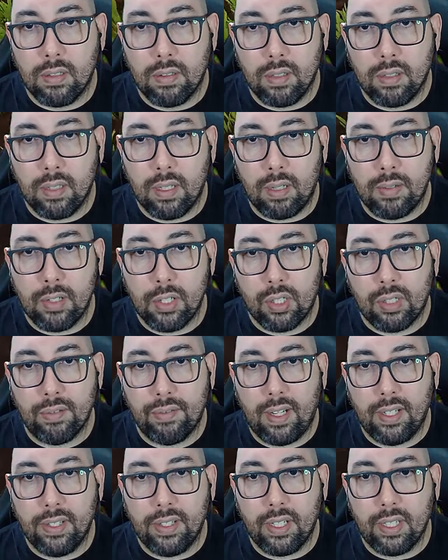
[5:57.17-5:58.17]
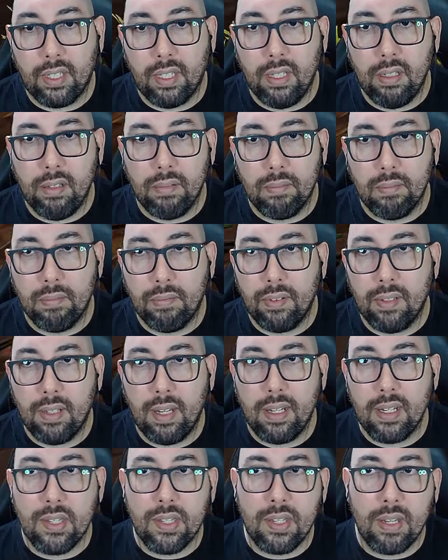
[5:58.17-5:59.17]
Dá uma esquivada aqui.
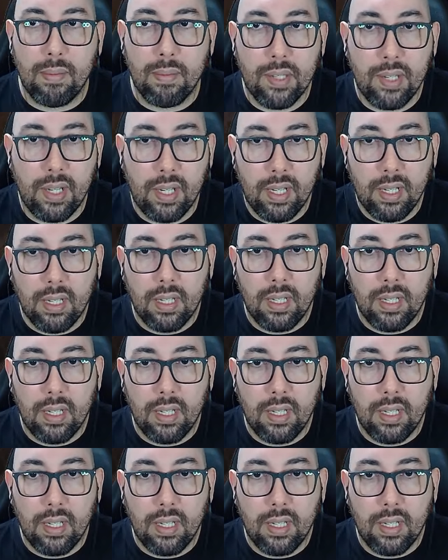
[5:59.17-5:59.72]
Finalizamos aí